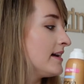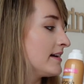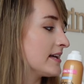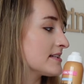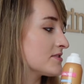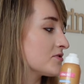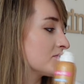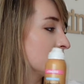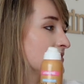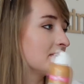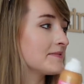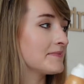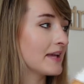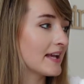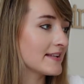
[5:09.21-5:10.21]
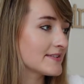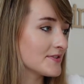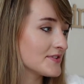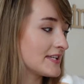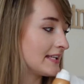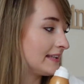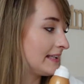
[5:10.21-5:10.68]
Ja się oczywiście myję
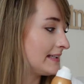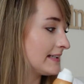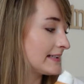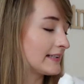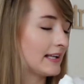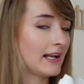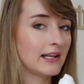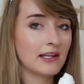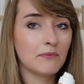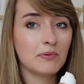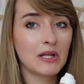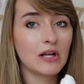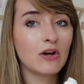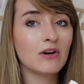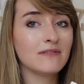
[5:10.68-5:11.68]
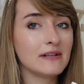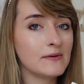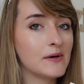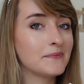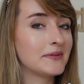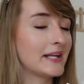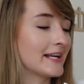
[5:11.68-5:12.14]
codziennie i tak dalej, nie
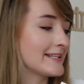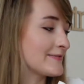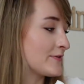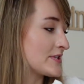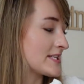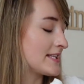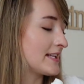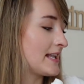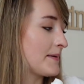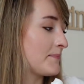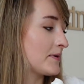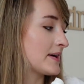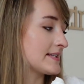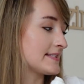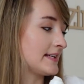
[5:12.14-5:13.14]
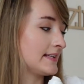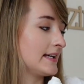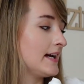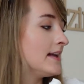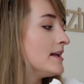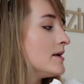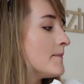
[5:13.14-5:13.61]
pilingowałam teraz właśnie dla
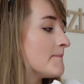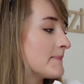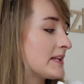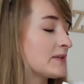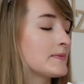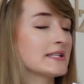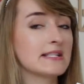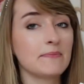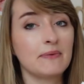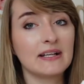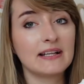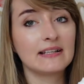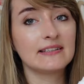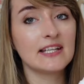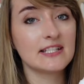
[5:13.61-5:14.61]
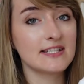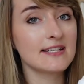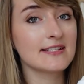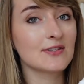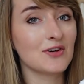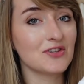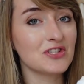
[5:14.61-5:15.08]
pokazania. Natomiast ta pianka też
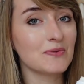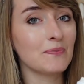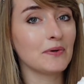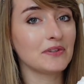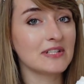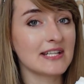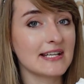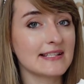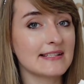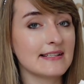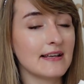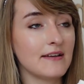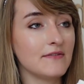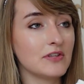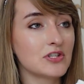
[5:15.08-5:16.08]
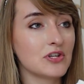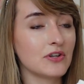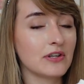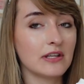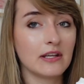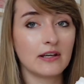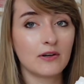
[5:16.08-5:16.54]
nie schodzi podczas e,
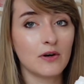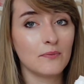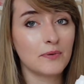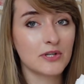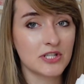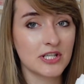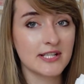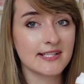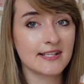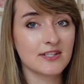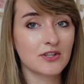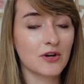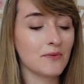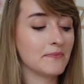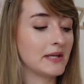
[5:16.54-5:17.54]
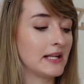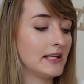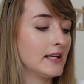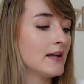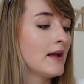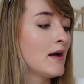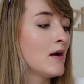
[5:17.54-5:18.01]
wieczornego prysznica czy
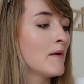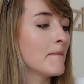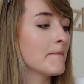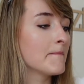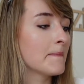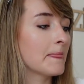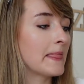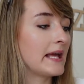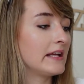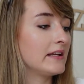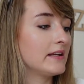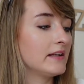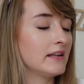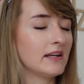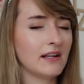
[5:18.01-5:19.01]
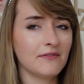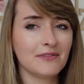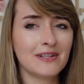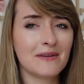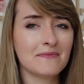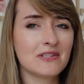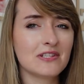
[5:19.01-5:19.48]
kąpieli mm, i ja
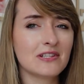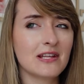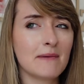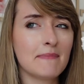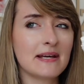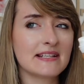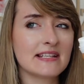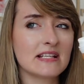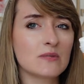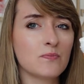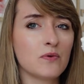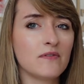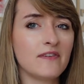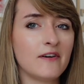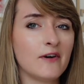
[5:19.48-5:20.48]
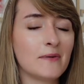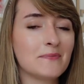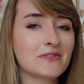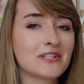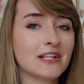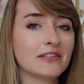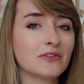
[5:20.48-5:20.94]
wydaje mi się, że ta bardziej spływała,
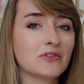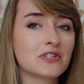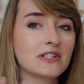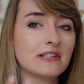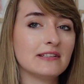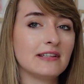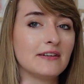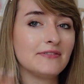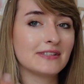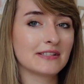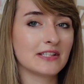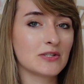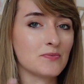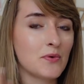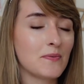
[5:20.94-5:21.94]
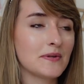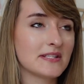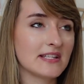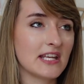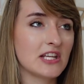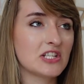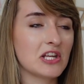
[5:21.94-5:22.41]
może dlatego, że ten efekt też był
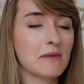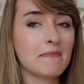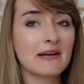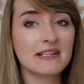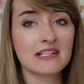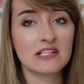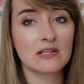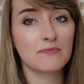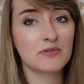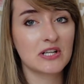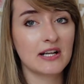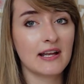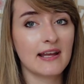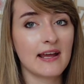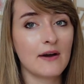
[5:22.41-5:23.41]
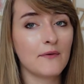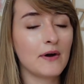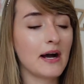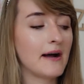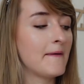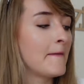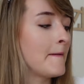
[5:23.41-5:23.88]
mocniejszy i bardziej się
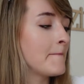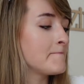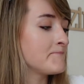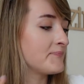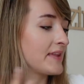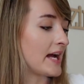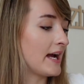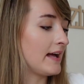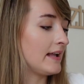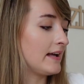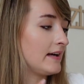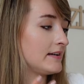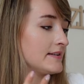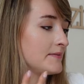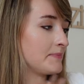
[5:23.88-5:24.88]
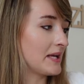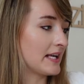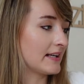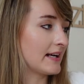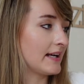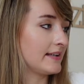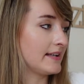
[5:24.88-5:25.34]
przyklejała ta e,
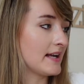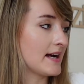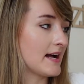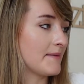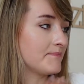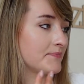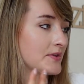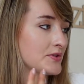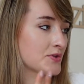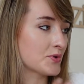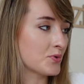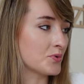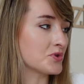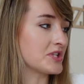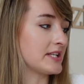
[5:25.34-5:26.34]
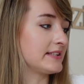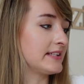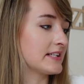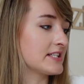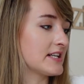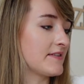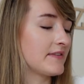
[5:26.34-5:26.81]
pianka na skórze,
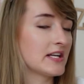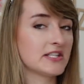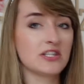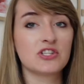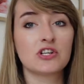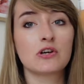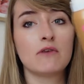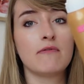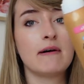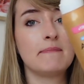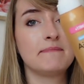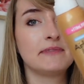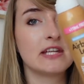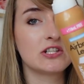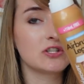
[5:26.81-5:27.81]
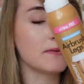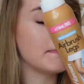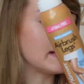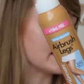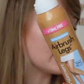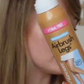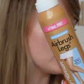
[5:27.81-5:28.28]
także w razie czego Wam też
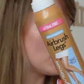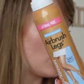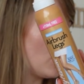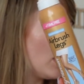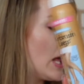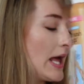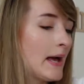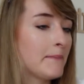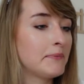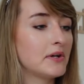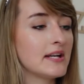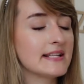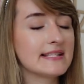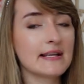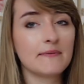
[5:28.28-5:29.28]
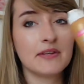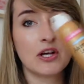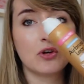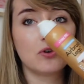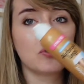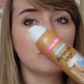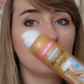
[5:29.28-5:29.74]
bardzo to polecam. Ja
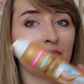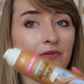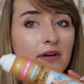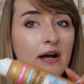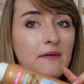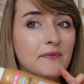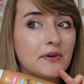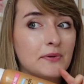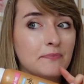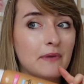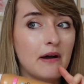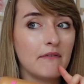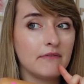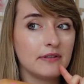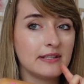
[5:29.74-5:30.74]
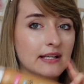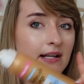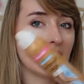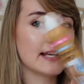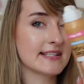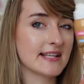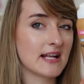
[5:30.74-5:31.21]
go kupowałam chyba w
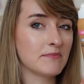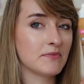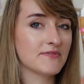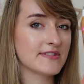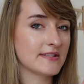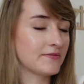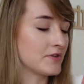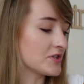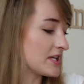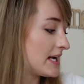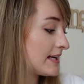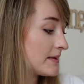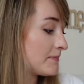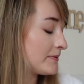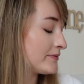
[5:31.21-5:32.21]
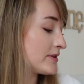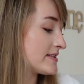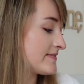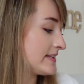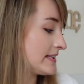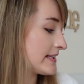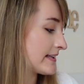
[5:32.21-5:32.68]
Douglasie albo w Sephora, ale na pewno
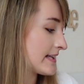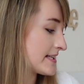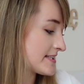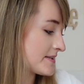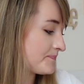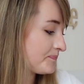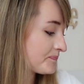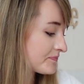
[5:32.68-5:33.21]
jest w internecie.